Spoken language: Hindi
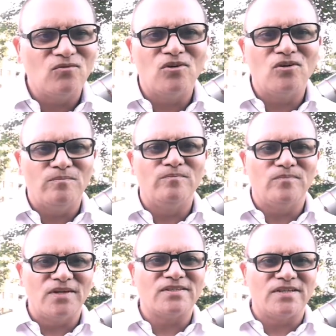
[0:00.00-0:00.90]
तो वो
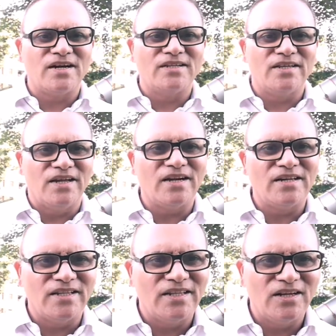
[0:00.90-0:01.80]
किस तरह के तैयारे
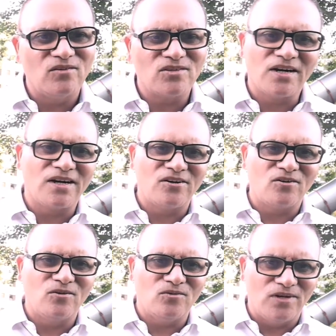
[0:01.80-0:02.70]
देते हैं उसका
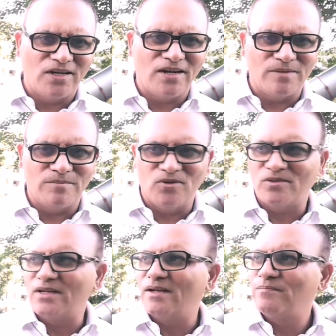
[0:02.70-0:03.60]
कंट्रोल उन्हीं के हाथ में
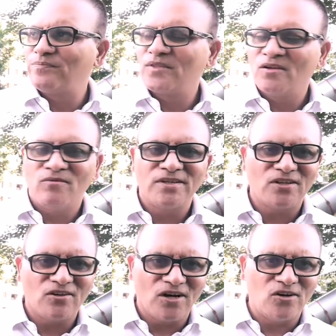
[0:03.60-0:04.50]
होता है
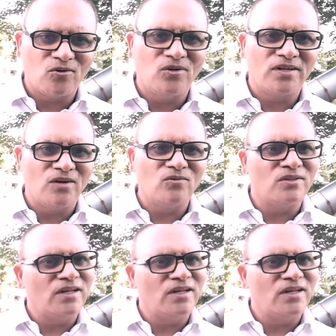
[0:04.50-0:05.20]
वैसे तो कंट्रोल किया उन